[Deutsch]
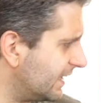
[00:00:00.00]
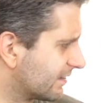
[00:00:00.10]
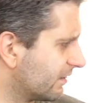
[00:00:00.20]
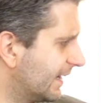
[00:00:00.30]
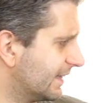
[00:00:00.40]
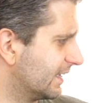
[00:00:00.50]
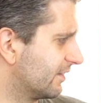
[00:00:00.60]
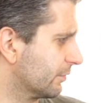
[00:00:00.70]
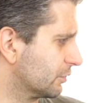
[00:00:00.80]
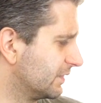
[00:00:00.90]
Ist aber weiter
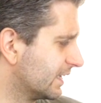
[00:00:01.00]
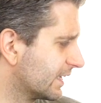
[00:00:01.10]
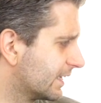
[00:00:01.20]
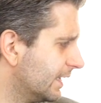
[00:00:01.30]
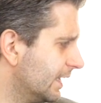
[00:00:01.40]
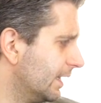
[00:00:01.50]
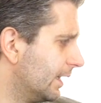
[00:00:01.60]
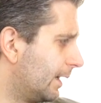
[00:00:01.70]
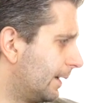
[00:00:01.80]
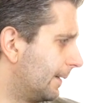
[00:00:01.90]
nicht so schwierig
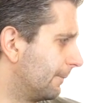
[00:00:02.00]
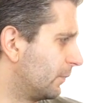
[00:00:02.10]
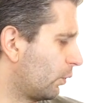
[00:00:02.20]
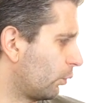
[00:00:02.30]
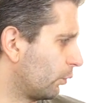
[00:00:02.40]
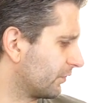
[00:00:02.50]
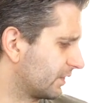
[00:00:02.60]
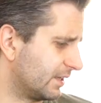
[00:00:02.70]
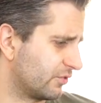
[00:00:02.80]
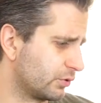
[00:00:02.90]
ähm,
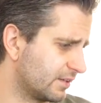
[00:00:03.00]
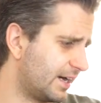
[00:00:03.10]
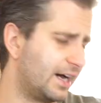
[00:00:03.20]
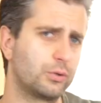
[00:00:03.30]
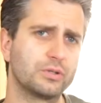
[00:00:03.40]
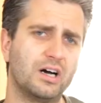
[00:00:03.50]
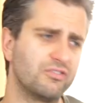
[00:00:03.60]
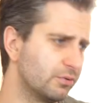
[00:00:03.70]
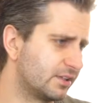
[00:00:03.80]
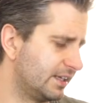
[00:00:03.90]
und den Zusatzakku
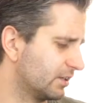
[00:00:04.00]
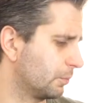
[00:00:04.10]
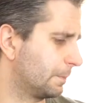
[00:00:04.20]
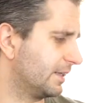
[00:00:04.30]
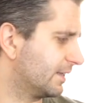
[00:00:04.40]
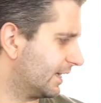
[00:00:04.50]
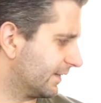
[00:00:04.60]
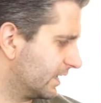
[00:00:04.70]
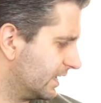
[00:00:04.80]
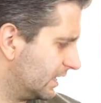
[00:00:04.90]
drauf montiert und bin dann